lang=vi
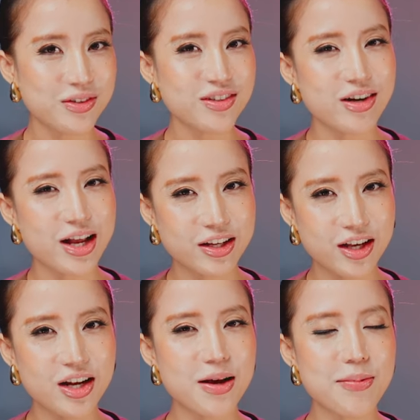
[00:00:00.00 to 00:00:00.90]
đăng ký
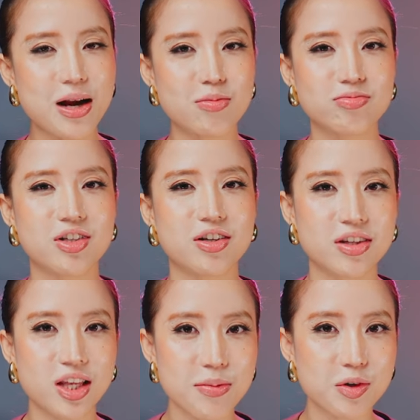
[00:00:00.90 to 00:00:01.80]
lớp học trực tiếp
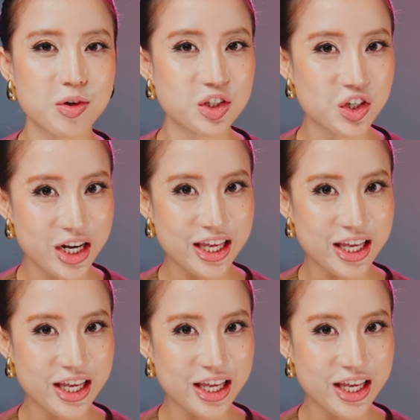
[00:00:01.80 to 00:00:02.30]
của Jolie,